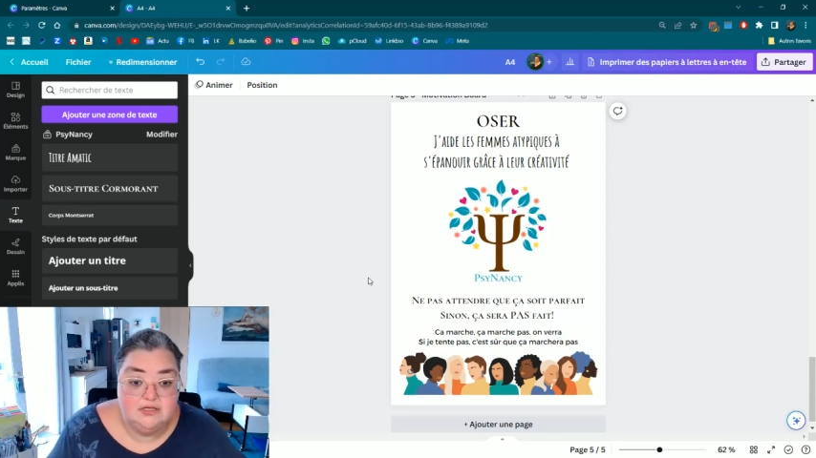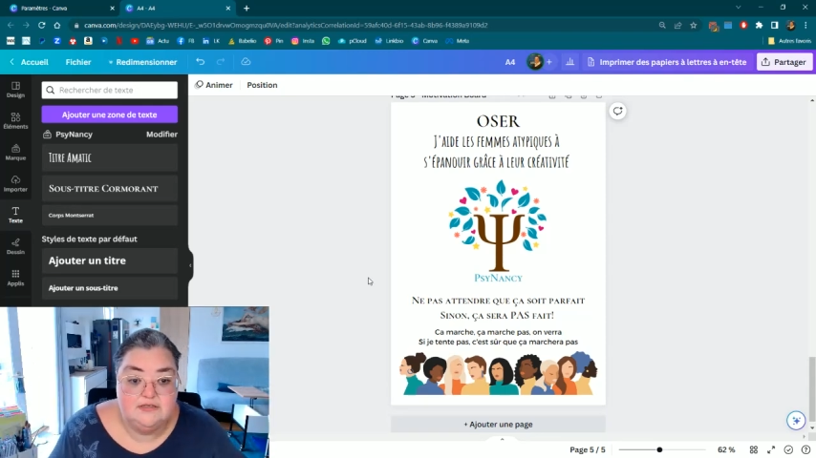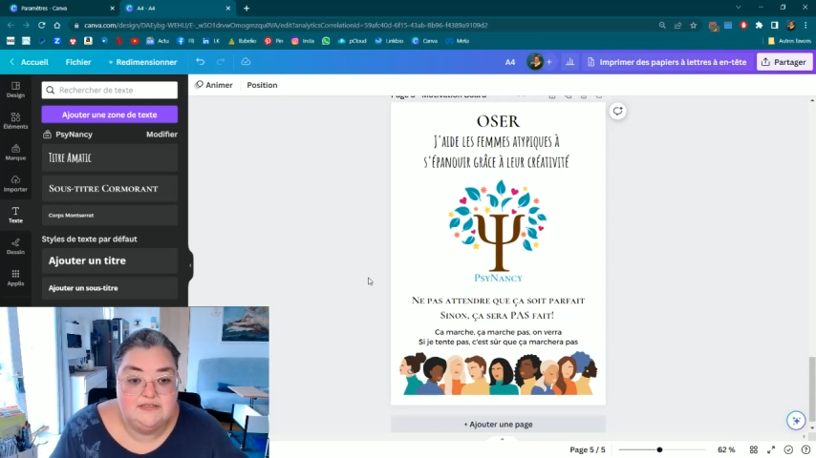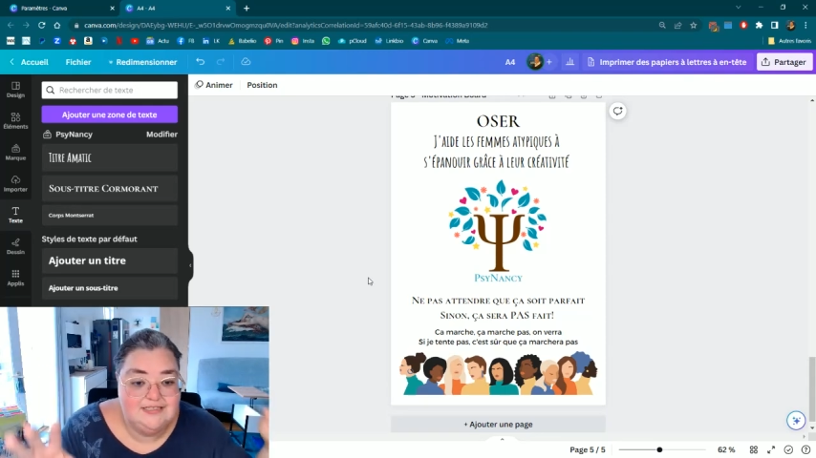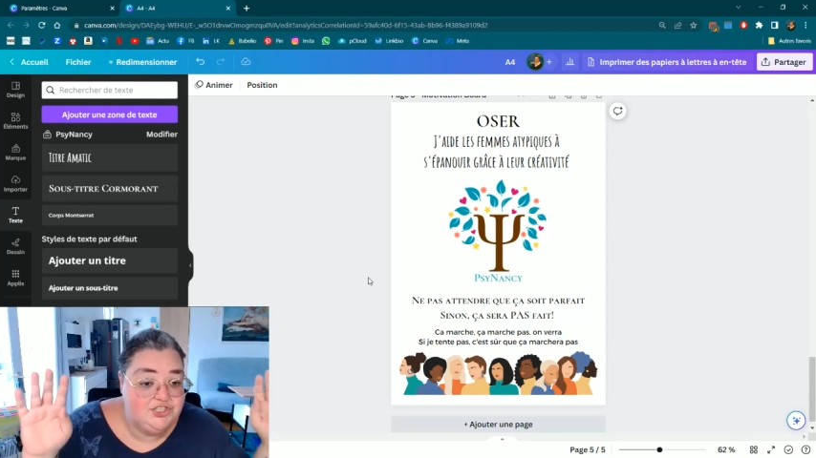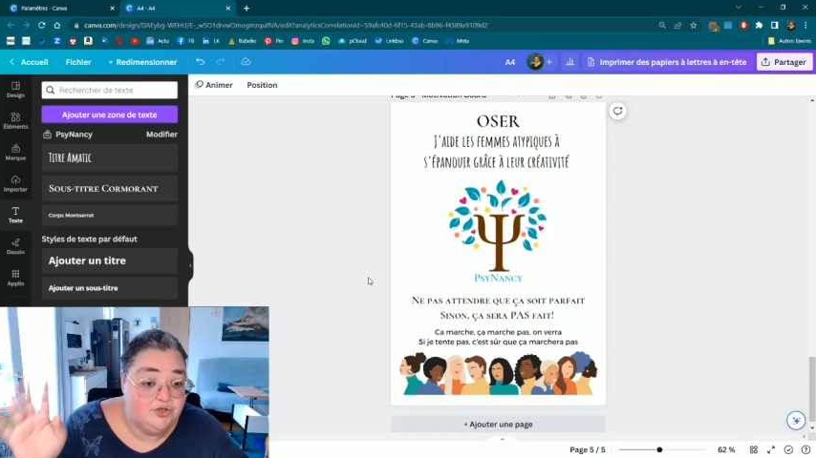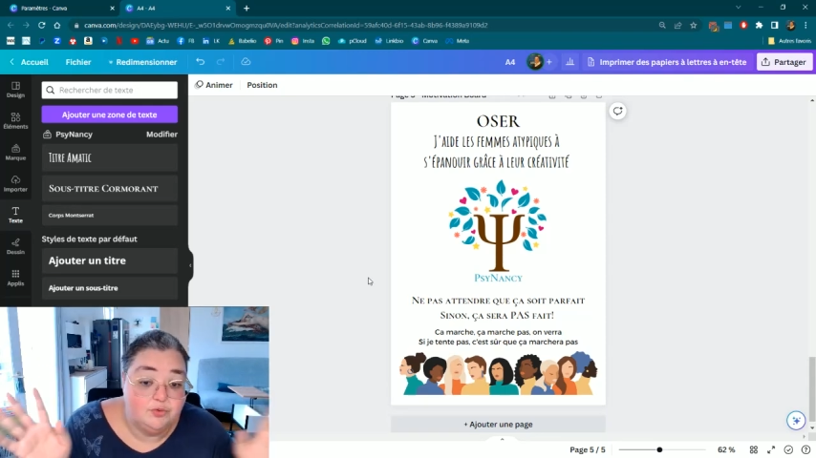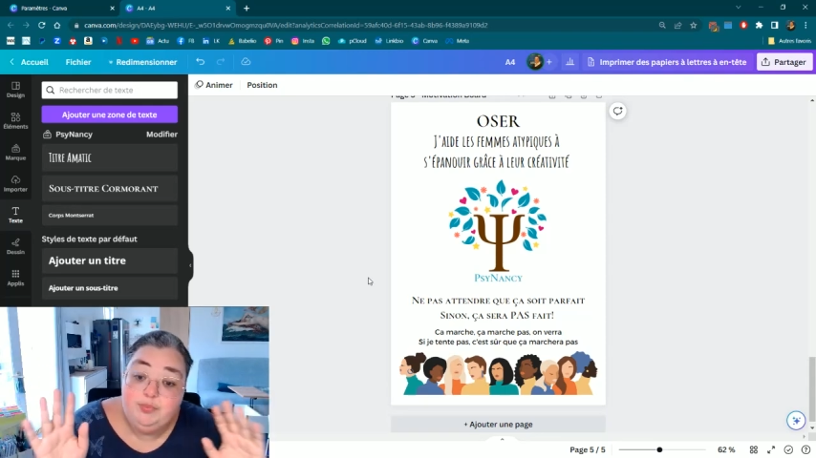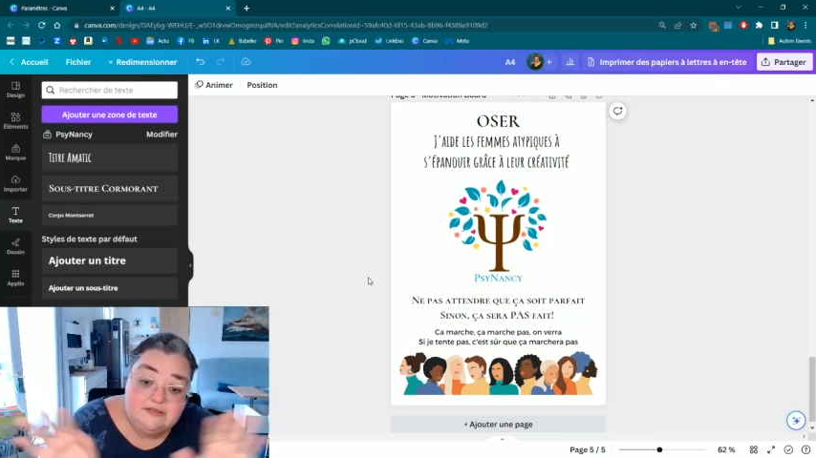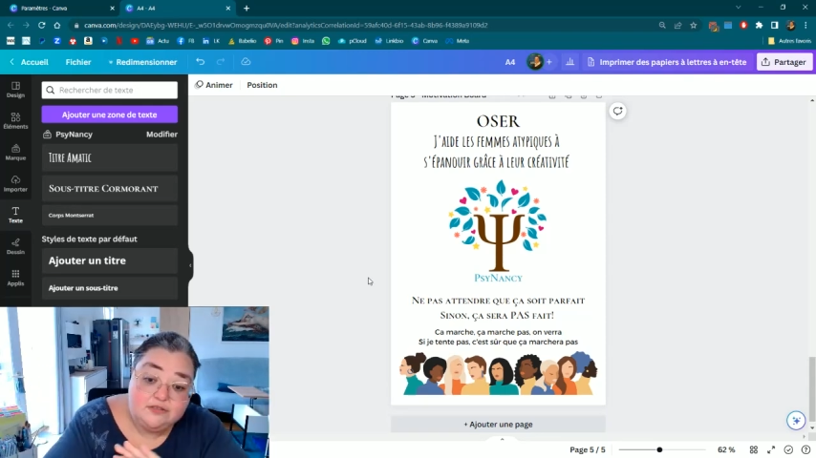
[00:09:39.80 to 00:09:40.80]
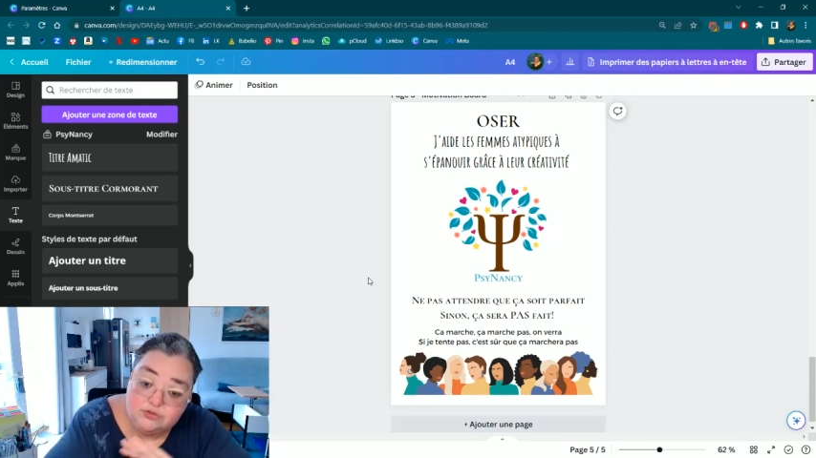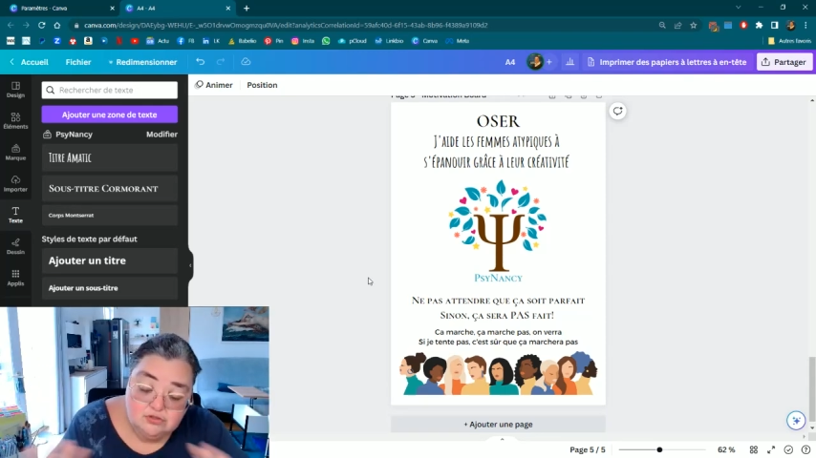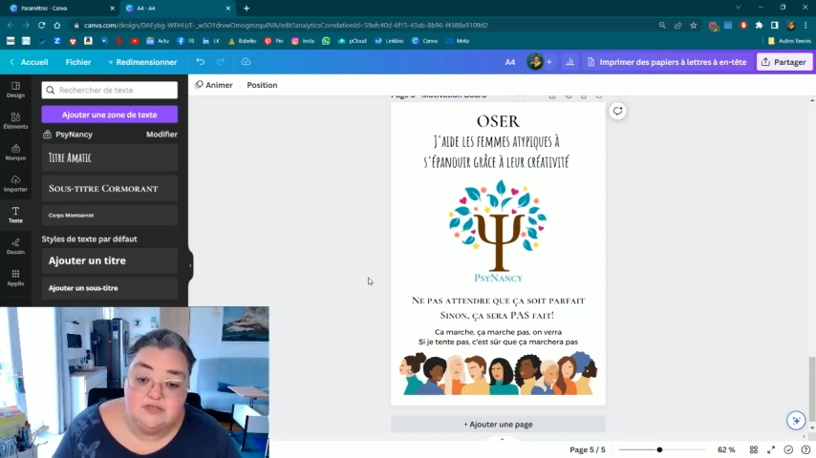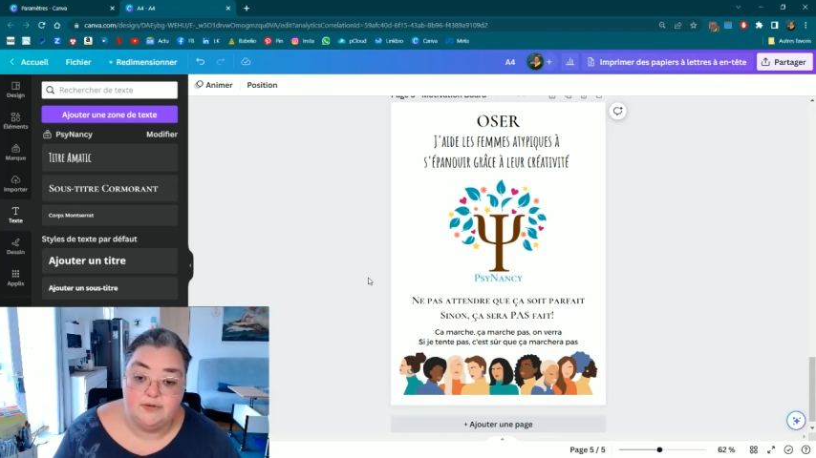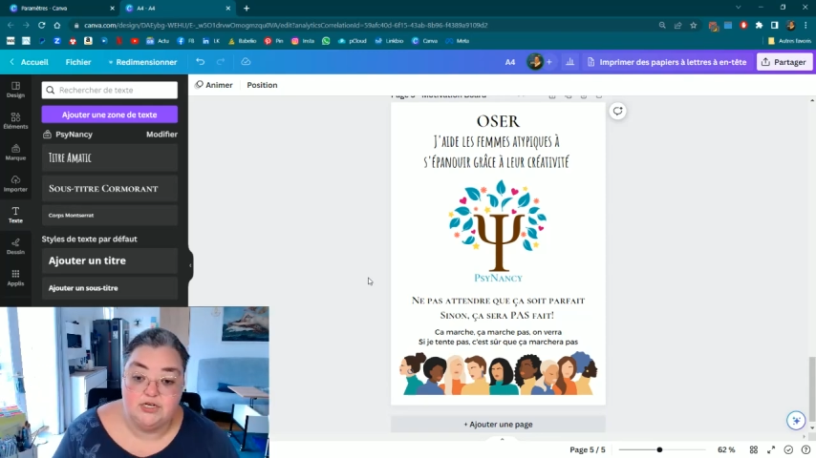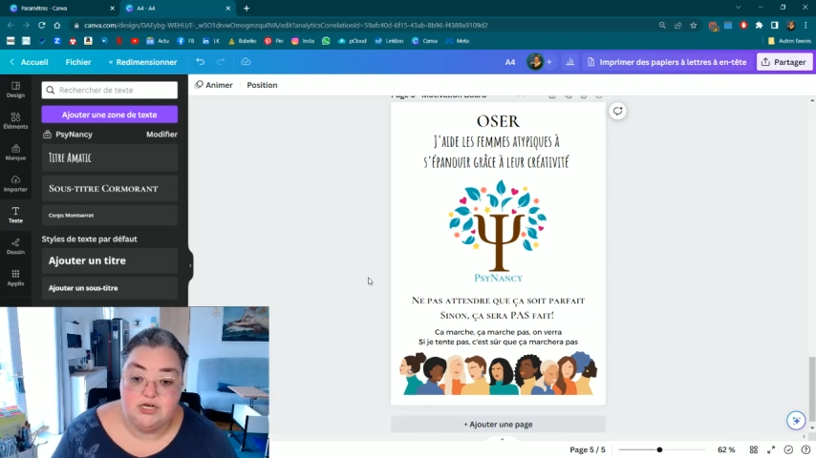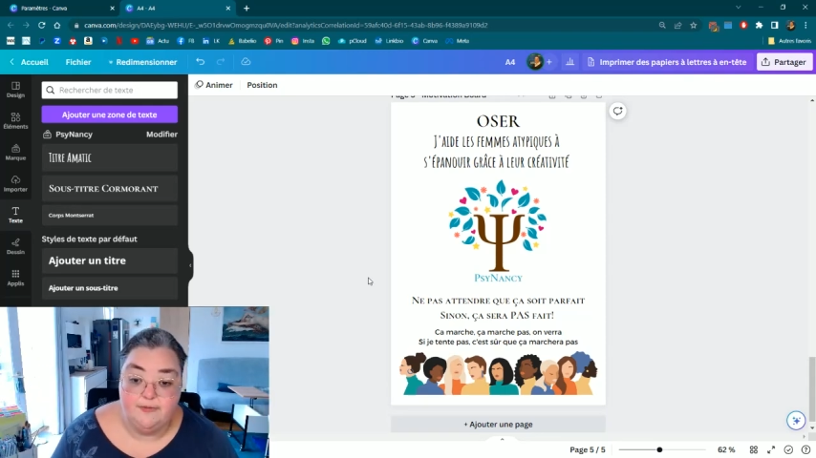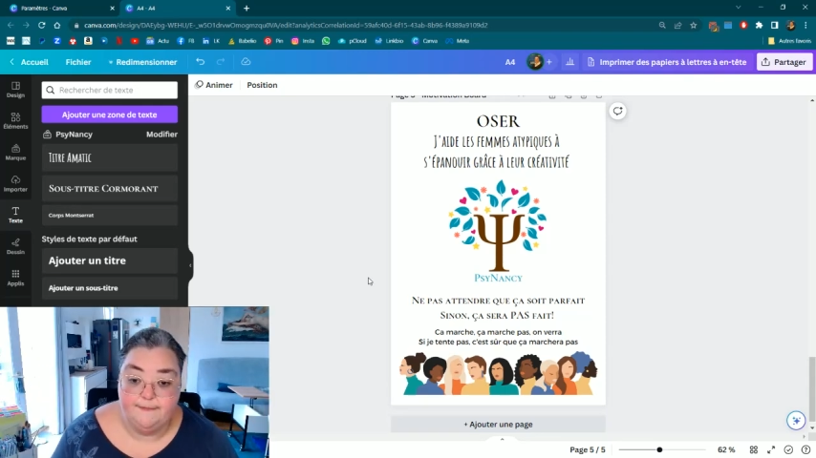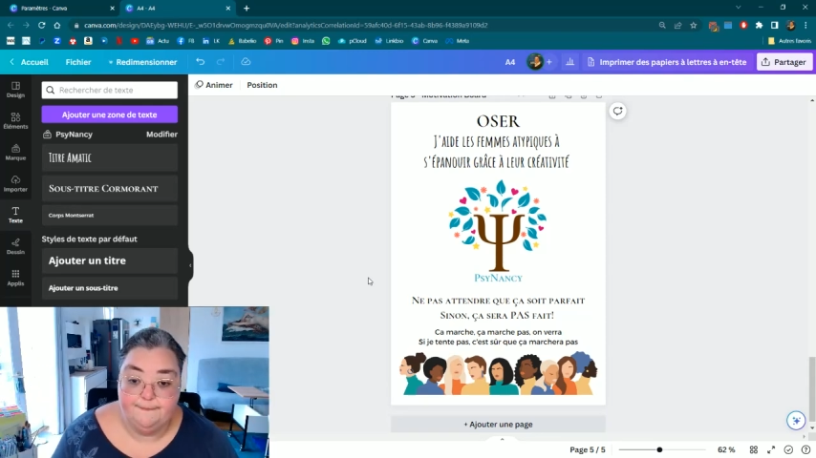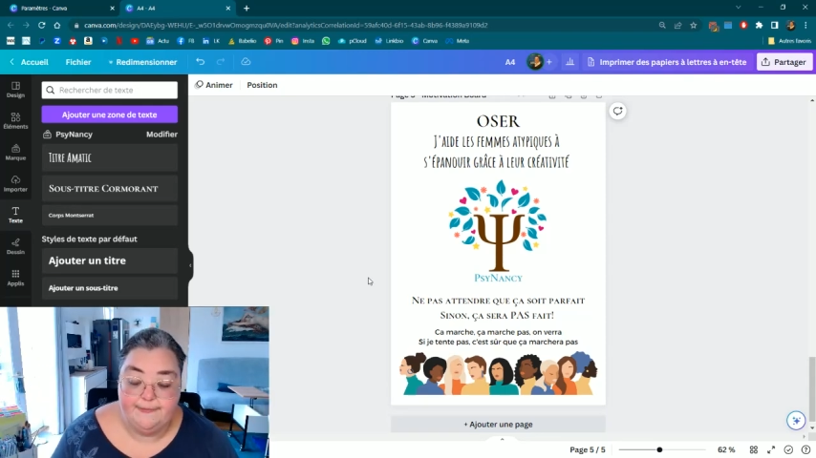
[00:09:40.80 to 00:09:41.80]
Si je tente pas, c'est sûr que ça marchera
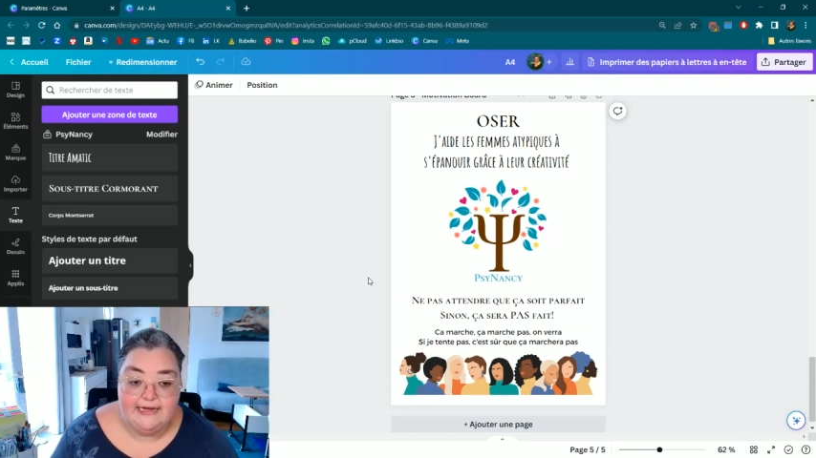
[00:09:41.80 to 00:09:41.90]
pas.